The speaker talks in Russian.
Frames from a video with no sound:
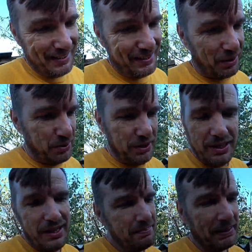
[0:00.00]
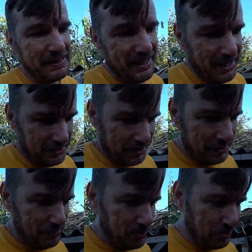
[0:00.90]
Такое не пацанячее, не
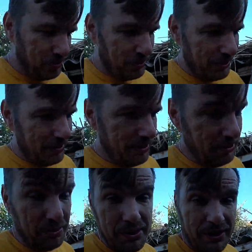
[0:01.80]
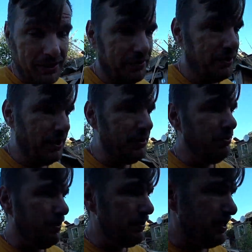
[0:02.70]
мужское. Но сделать его надо. Ну,
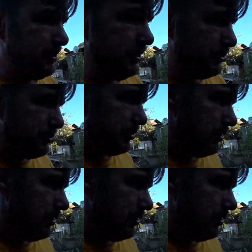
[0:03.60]
попросили. Что.